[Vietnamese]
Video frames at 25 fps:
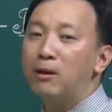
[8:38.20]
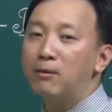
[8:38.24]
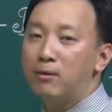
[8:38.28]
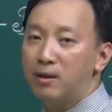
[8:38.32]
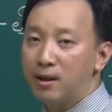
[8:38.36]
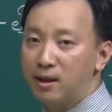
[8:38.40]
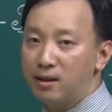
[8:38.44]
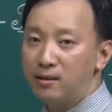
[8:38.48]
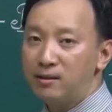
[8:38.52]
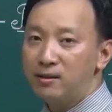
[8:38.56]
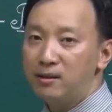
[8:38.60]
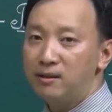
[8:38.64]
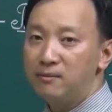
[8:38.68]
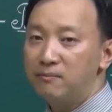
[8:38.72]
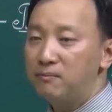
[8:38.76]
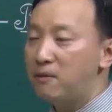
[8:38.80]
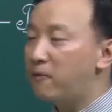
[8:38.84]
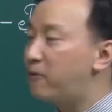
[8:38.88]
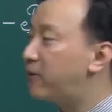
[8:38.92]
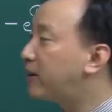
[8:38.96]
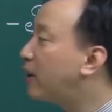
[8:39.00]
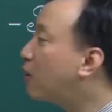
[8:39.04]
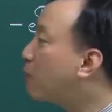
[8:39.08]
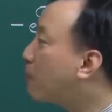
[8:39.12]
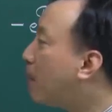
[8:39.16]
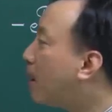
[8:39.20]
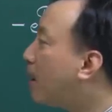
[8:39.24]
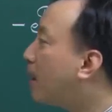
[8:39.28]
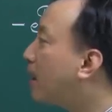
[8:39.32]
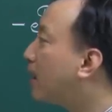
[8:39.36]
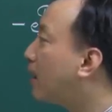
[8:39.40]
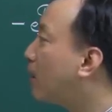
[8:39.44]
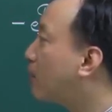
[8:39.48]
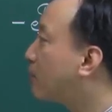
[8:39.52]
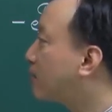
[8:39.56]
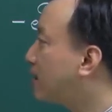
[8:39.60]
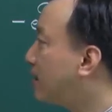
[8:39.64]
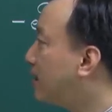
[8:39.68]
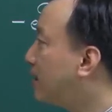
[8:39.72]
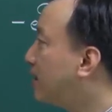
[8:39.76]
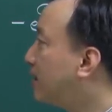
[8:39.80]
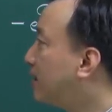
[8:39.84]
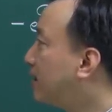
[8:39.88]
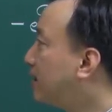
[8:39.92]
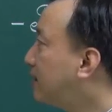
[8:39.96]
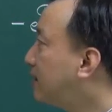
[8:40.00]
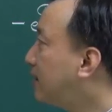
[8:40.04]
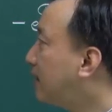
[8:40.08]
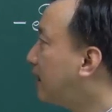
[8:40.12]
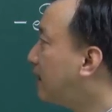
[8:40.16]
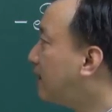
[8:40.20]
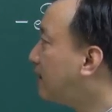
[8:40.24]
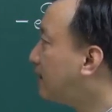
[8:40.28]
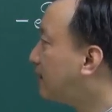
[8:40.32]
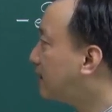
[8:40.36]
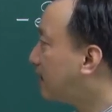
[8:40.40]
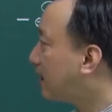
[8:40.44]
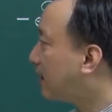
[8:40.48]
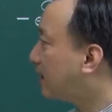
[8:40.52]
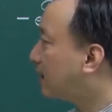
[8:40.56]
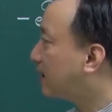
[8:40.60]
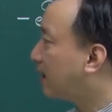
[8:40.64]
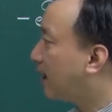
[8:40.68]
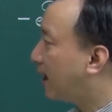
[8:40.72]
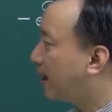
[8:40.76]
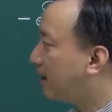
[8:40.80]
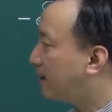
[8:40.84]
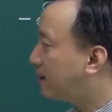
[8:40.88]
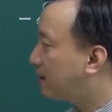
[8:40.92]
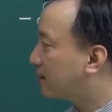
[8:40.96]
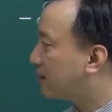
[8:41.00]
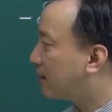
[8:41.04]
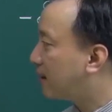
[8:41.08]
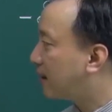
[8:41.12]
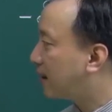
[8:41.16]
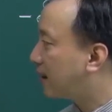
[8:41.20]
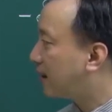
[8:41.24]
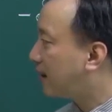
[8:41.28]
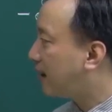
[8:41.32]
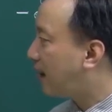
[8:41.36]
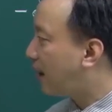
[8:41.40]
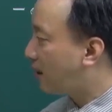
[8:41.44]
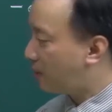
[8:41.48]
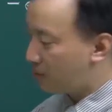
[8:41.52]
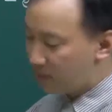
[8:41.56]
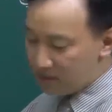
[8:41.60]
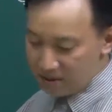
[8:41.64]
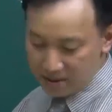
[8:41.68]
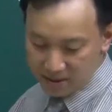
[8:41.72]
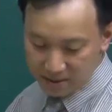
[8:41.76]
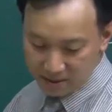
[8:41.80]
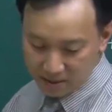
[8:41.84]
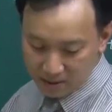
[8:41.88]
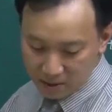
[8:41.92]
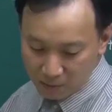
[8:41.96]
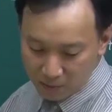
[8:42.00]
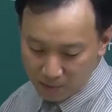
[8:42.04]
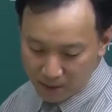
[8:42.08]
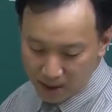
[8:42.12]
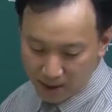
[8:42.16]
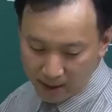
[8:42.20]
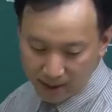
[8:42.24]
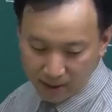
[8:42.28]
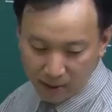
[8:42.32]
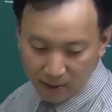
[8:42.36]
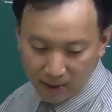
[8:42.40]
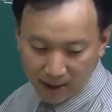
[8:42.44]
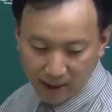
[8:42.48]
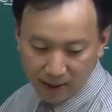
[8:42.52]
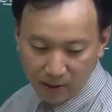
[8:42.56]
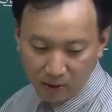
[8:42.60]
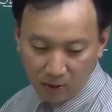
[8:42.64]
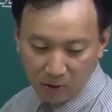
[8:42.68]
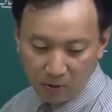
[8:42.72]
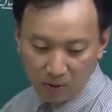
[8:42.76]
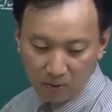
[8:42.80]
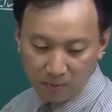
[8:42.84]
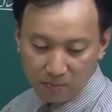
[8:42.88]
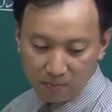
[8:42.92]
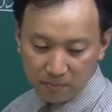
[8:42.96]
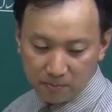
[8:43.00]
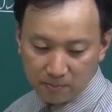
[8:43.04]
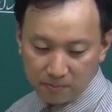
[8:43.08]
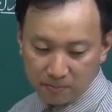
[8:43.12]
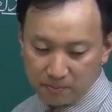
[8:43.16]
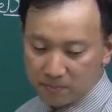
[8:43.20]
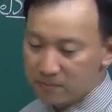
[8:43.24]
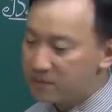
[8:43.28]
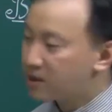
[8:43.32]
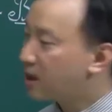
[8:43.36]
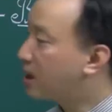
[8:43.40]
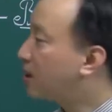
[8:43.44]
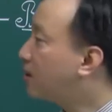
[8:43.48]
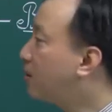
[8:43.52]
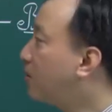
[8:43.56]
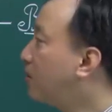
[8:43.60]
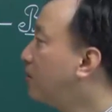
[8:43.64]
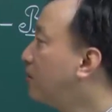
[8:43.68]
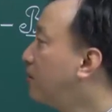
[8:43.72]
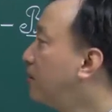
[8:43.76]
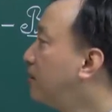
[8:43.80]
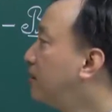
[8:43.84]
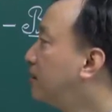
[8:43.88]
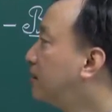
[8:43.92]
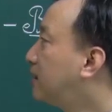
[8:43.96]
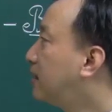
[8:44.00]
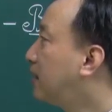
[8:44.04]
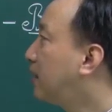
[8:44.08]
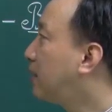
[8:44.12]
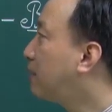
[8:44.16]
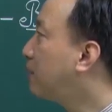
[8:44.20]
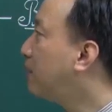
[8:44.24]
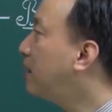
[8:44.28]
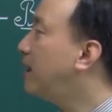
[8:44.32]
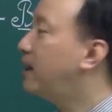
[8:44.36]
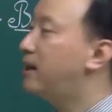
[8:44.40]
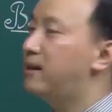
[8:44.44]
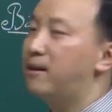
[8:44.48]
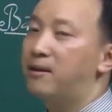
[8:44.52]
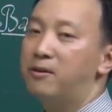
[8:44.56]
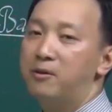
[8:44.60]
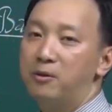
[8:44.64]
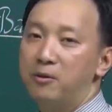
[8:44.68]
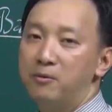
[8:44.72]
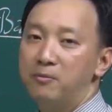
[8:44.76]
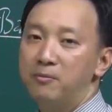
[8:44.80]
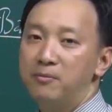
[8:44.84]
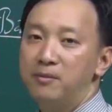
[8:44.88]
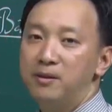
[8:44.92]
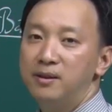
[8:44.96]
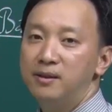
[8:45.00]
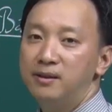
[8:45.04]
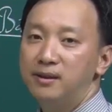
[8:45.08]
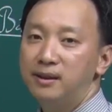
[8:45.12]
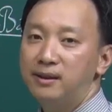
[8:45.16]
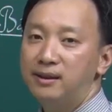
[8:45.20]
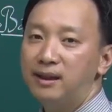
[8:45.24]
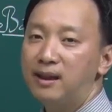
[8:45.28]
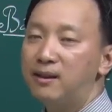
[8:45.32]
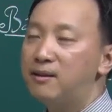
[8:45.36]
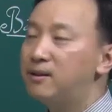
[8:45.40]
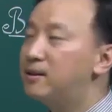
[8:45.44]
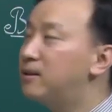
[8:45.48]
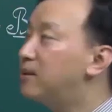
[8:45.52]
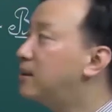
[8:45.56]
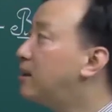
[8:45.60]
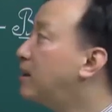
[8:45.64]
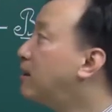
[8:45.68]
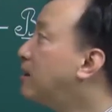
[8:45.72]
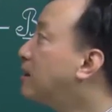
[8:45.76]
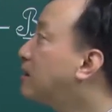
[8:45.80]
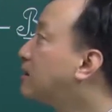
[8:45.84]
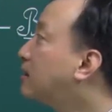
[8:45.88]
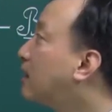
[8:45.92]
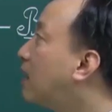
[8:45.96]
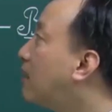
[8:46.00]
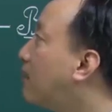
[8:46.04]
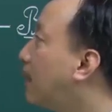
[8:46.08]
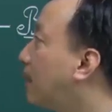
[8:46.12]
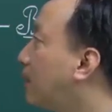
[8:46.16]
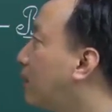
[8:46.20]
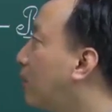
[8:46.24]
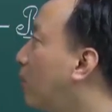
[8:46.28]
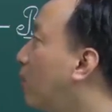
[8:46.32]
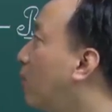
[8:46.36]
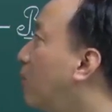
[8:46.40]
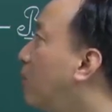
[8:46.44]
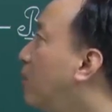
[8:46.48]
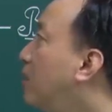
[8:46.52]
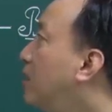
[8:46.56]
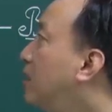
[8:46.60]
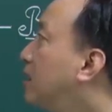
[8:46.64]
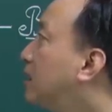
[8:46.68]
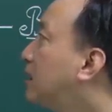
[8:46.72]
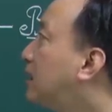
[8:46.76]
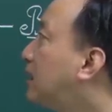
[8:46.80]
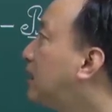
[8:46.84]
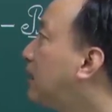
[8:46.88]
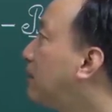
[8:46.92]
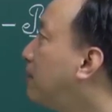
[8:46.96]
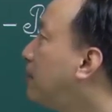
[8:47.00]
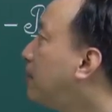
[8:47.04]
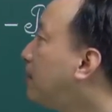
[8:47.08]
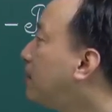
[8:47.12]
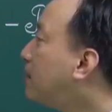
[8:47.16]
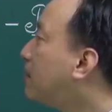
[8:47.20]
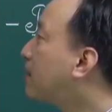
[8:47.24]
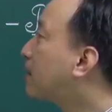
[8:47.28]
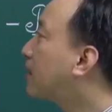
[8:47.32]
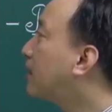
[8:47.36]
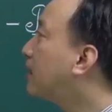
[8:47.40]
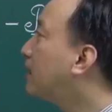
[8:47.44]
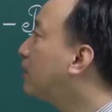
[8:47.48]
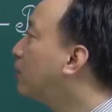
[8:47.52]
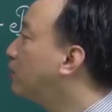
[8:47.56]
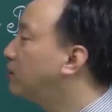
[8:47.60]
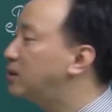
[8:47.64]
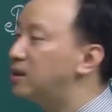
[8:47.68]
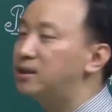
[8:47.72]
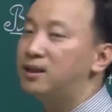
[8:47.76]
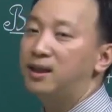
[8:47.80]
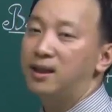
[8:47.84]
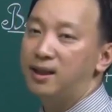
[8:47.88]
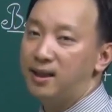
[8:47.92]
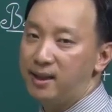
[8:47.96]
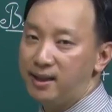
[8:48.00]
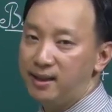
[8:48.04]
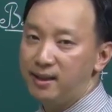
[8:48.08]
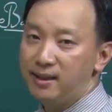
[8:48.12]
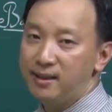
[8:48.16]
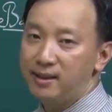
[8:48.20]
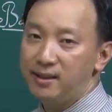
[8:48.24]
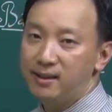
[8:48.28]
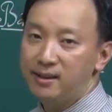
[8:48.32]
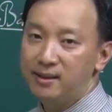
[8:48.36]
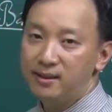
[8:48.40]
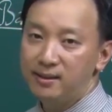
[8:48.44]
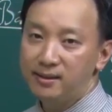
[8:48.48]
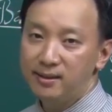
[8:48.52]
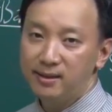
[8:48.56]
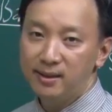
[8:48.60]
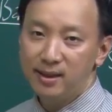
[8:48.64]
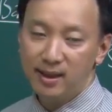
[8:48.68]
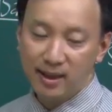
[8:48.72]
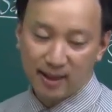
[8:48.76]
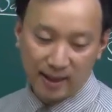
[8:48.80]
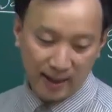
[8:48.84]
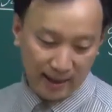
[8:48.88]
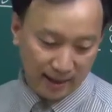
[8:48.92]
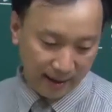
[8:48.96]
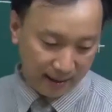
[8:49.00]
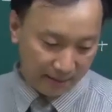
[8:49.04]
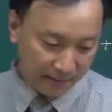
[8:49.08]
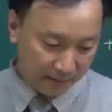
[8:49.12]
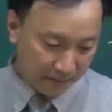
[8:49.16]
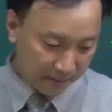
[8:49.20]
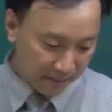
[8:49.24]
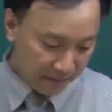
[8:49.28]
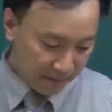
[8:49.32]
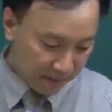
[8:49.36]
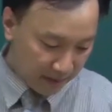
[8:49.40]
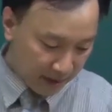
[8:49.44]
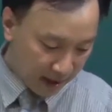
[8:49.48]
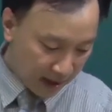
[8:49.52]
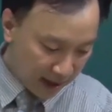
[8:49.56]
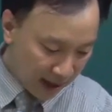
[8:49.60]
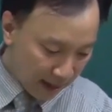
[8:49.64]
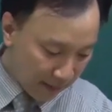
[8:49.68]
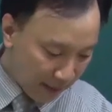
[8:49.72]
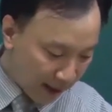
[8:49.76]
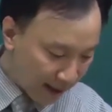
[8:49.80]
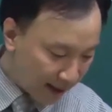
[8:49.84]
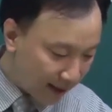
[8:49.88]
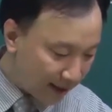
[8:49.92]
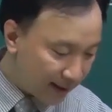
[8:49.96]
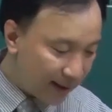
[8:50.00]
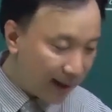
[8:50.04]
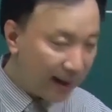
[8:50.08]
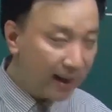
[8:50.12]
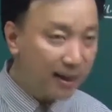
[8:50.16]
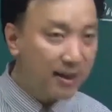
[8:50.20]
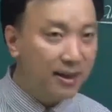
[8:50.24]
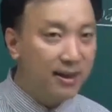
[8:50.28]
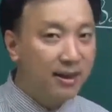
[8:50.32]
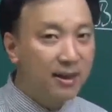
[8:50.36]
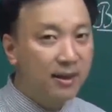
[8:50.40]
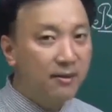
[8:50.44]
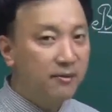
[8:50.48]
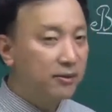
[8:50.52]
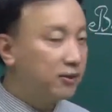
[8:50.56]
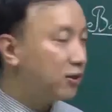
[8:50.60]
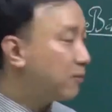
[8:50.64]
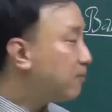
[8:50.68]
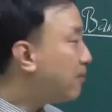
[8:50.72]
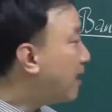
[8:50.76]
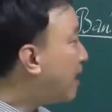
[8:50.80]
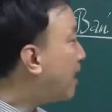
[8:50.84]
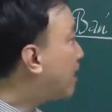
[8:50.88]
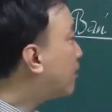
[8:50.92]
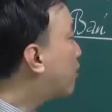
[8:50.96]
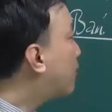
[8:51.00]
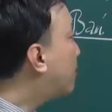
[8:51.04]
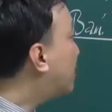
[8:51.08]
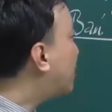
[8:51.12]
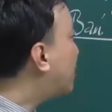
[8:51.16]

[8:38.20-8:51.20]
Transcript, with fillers: đảo lớn và phía đông bắc là đảo gì thì ta có thể xác định ngay được là cái đảo đông bắc là hokkaido hokkaido thì đoán b là đúng thì ta dựa bản đồ thì ta biết được cái đối tượng địa lý thì là cái dạng bài kỹ năng tóm lại đối